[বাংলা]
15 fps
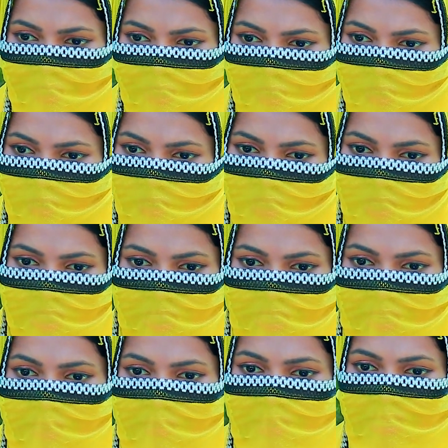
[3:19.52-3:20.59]
ভিডিও করতো সেটা
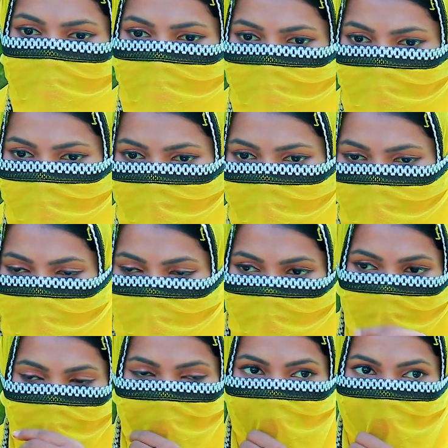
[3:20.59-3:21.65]
আমি জানতাম না
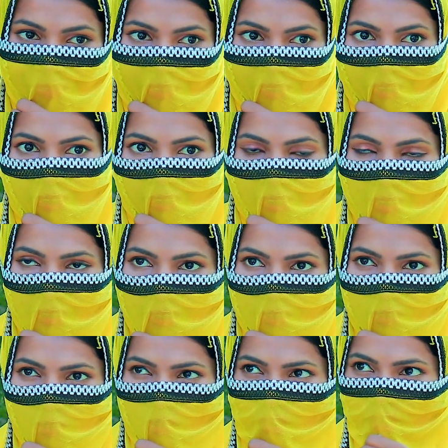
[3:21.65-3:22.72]

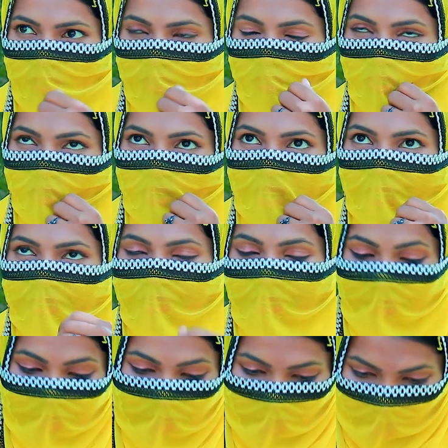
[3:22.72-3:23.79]
তো হঠাৎ করে
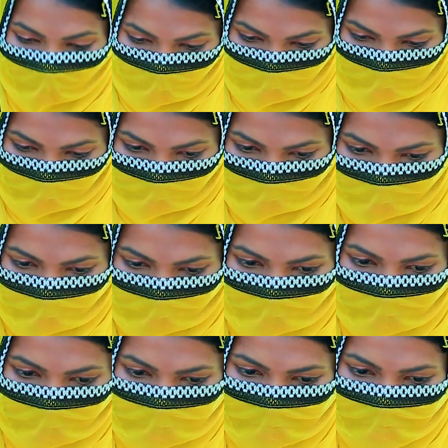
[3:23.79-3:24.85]
একদিন আমার বাবা মা
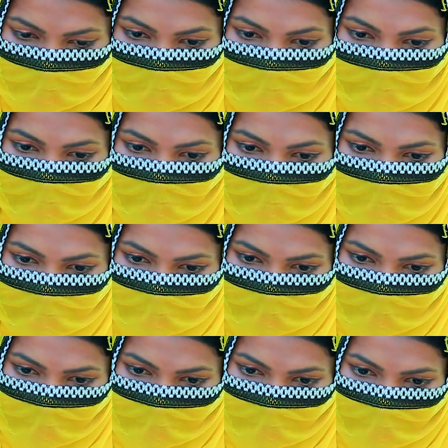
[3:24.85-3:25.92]
ছেলে নিয়ে আসে
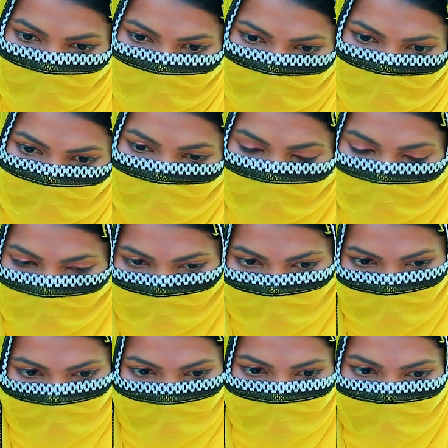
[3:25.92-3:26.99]
আমাকে দেখতে
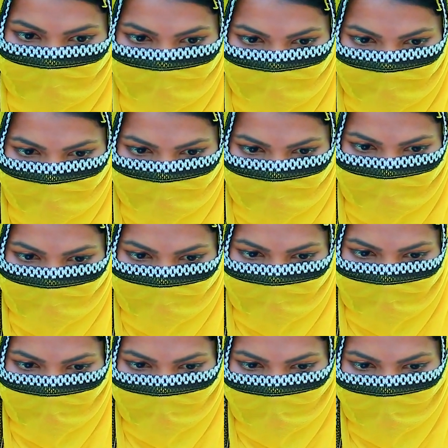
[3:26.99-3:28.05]
দেখাতে
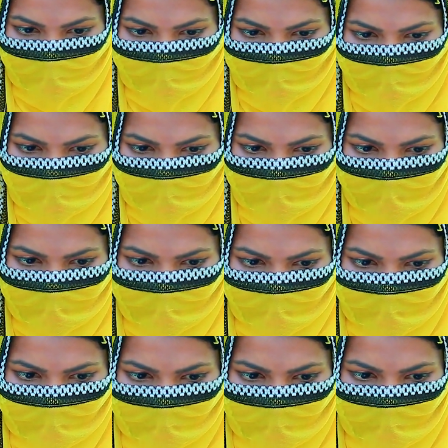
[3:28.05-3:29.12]
আর আমার